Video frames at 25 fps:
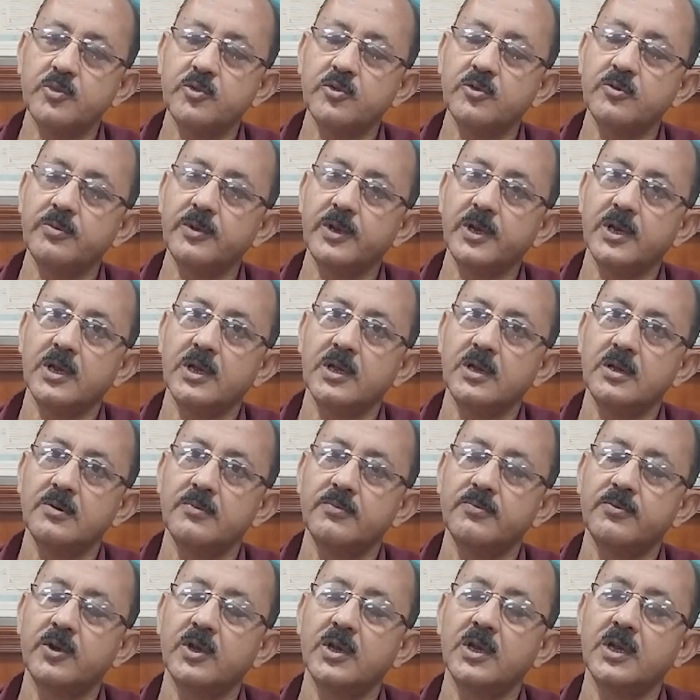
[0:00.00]
পড়বে না
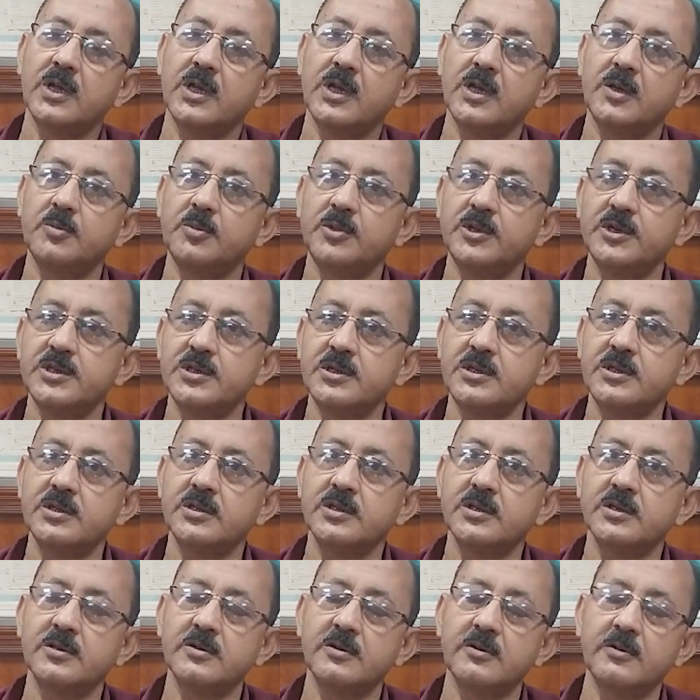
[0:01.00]
ফলে এই বৃষ্টি
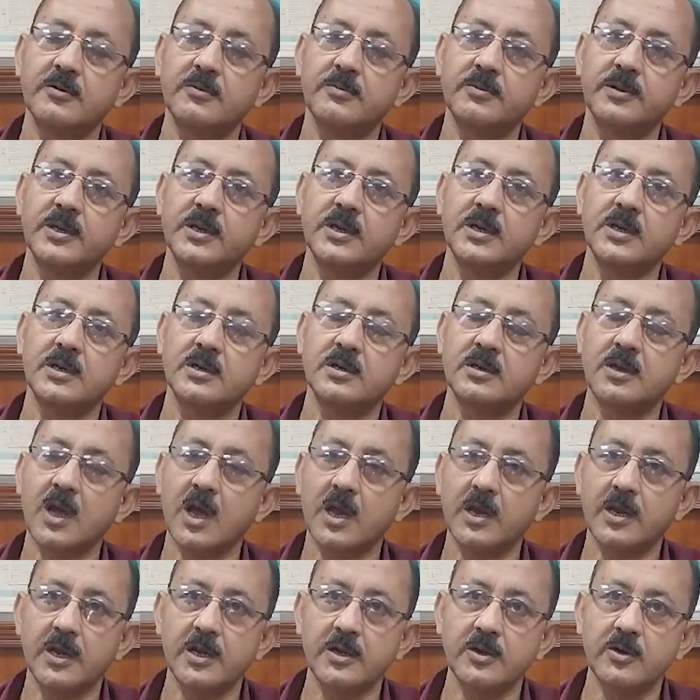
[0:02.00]
যেটা হবে
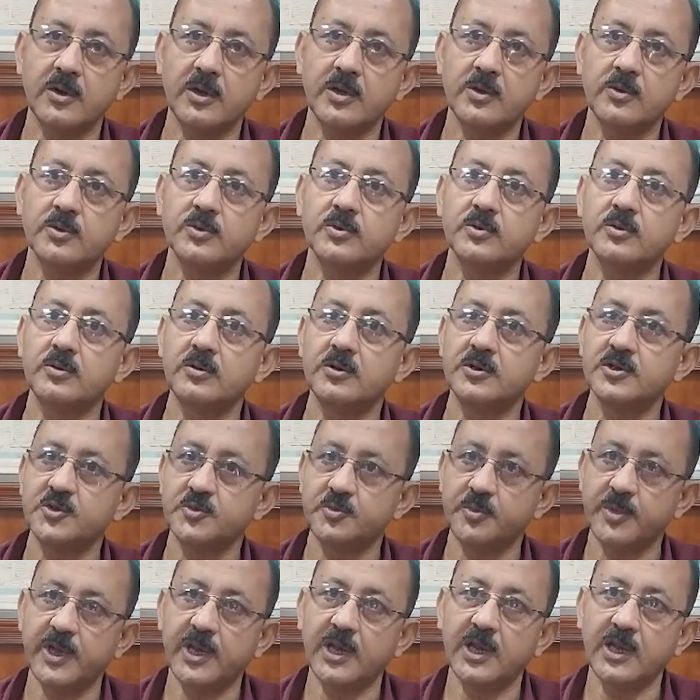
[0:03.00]
টানা নয় কতগুলো
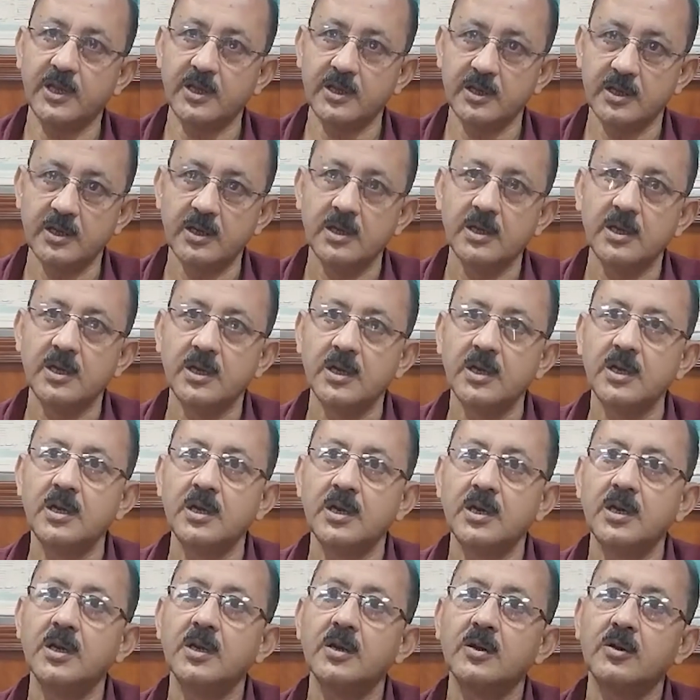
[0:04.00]
স্পেলে
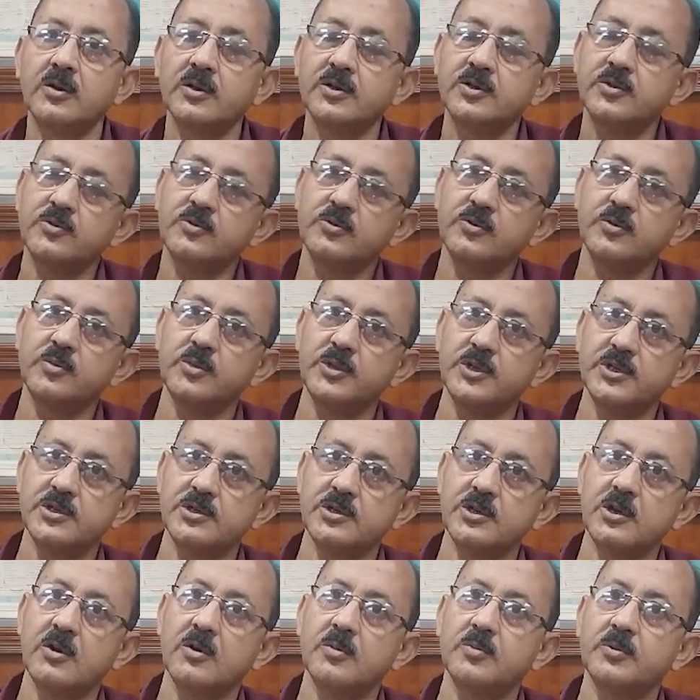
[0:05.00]
কিছুক্ষণ বৃষ্টি
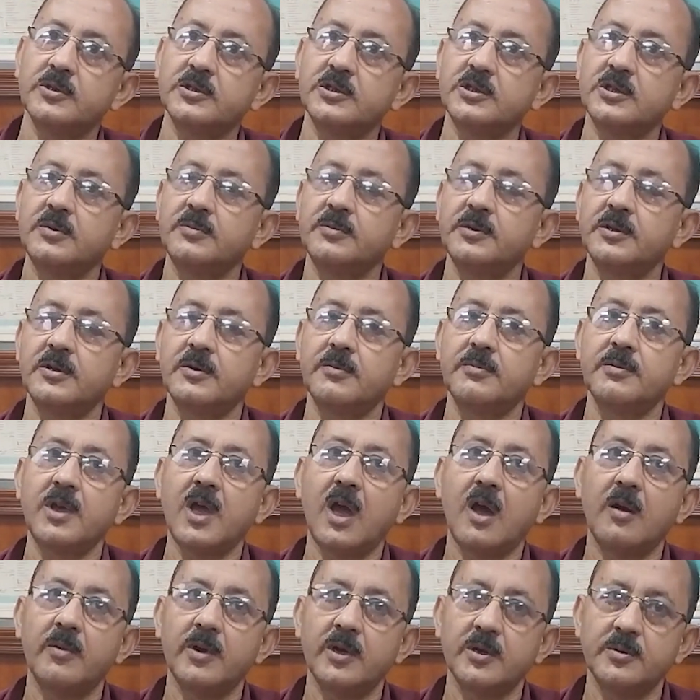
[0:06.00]
হওয়ার পর থেমে যাবে
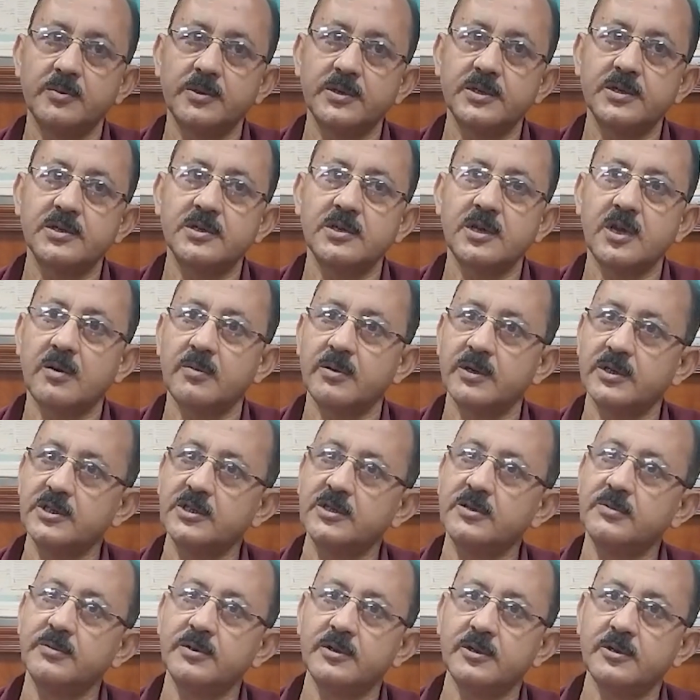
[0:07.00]
আবার বৃষ্টি আবার
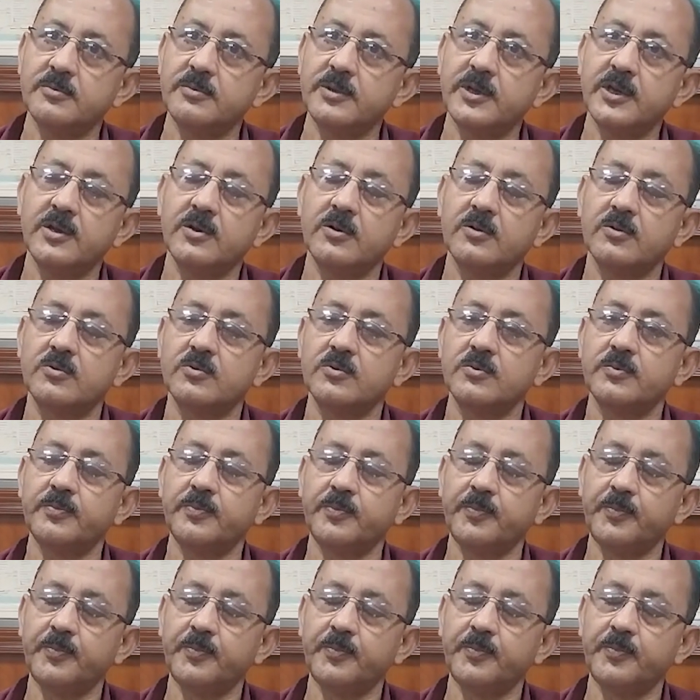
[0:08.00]
থেমে যাবে এরকম